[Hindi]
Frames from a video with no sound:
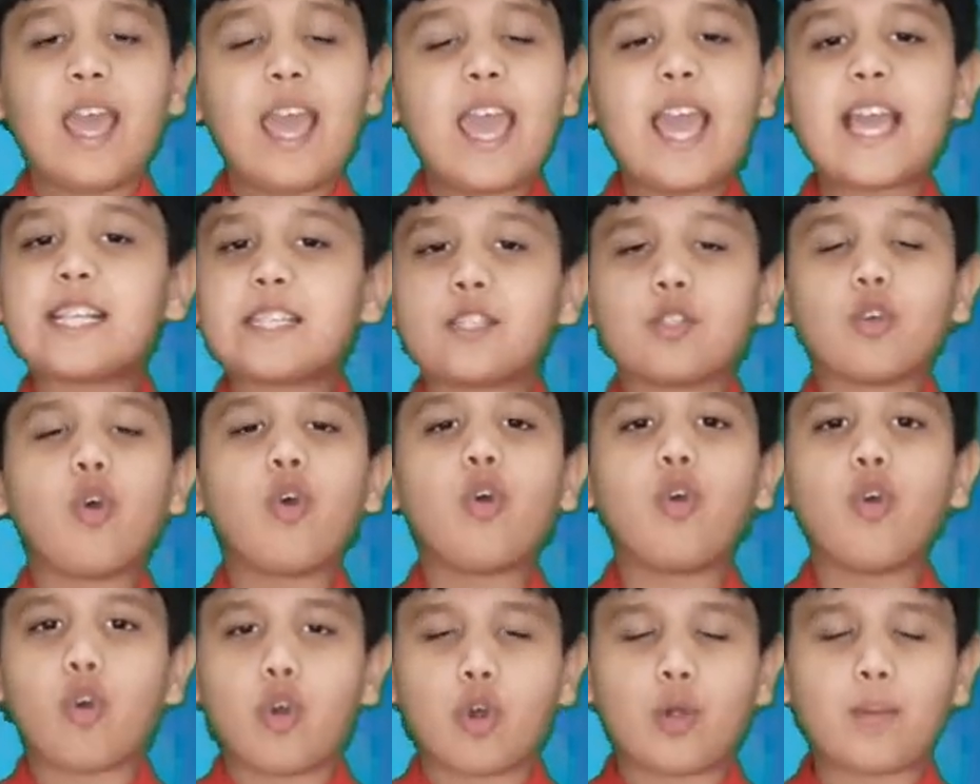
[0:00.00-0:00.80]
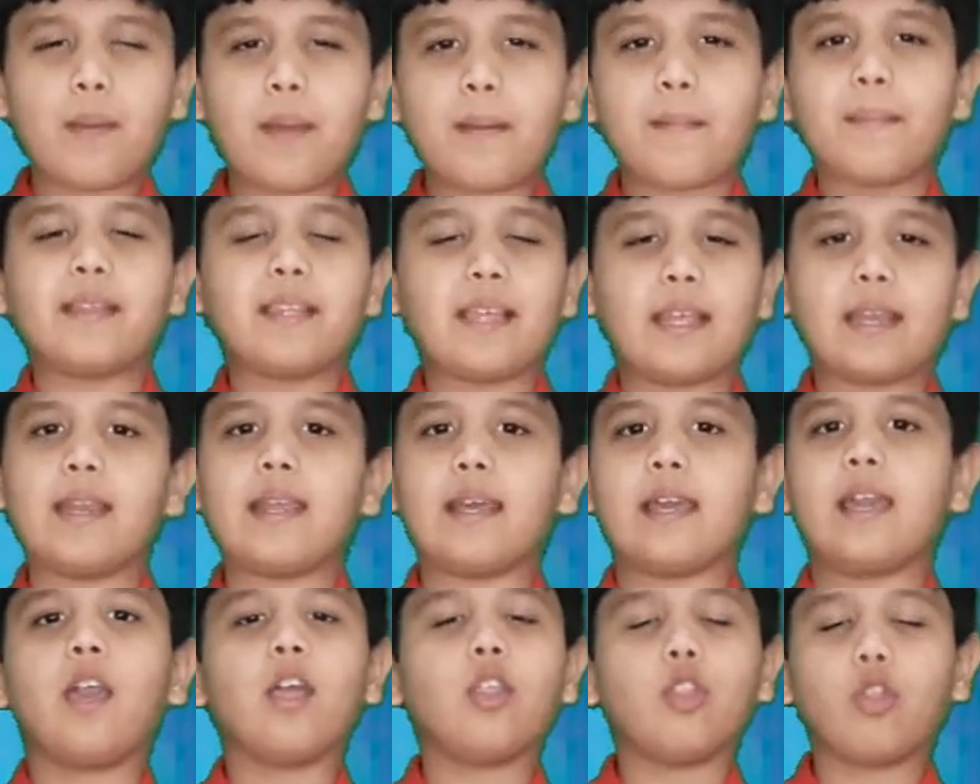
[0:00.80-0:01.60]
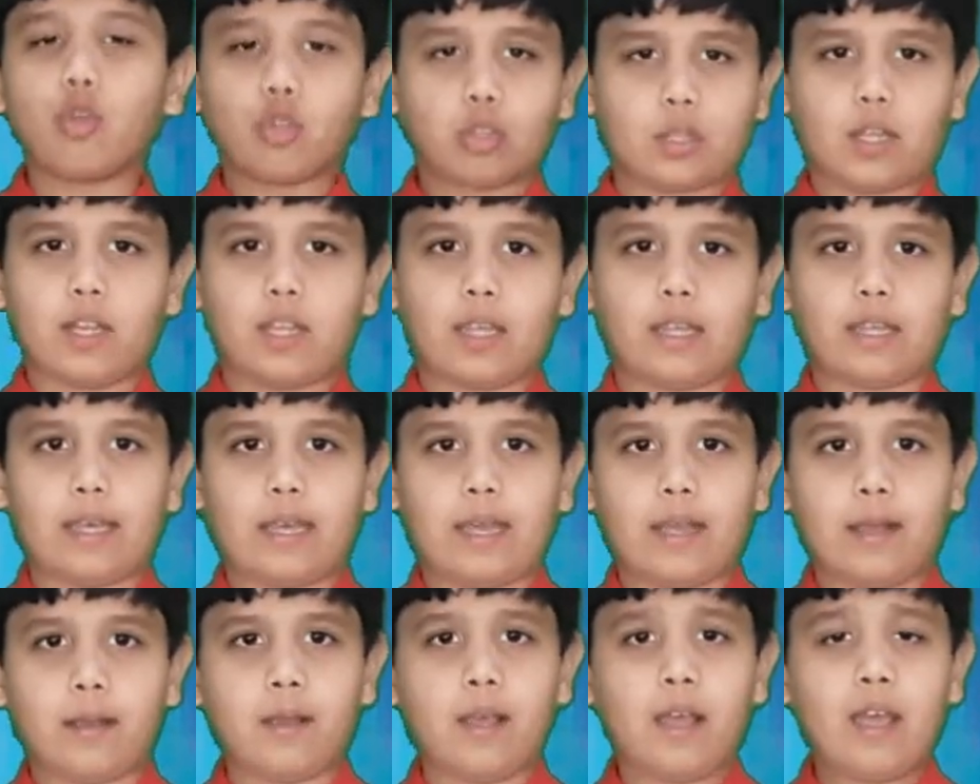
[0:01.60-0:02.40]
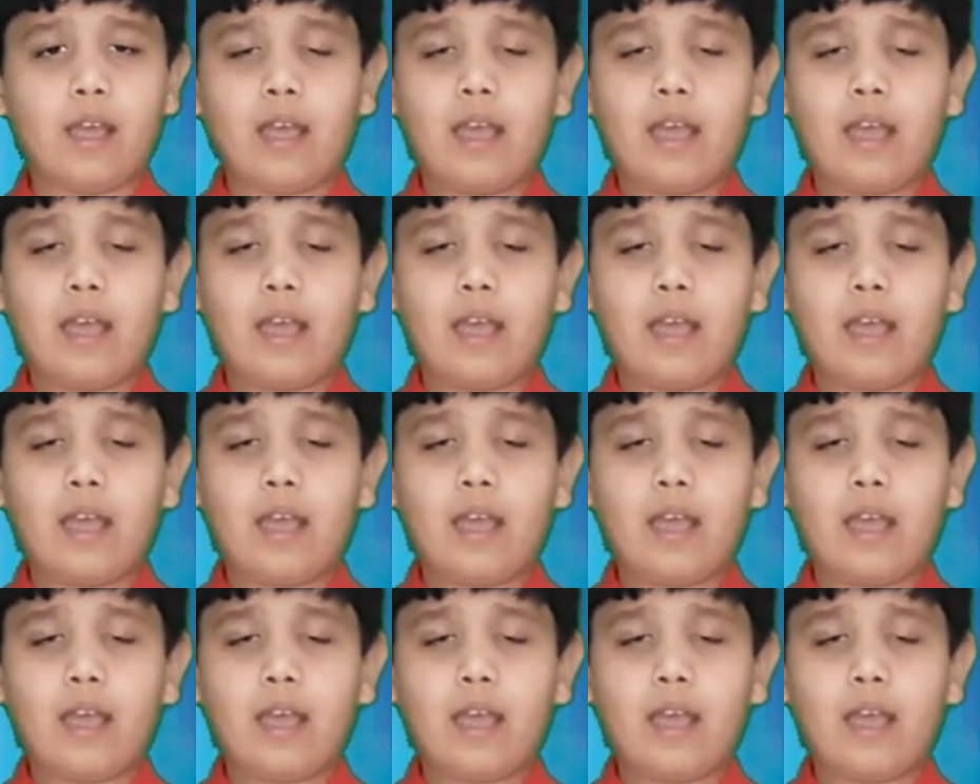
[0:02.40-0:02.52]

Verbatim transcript: इसको कोड में बदलने के दो तरीके हैं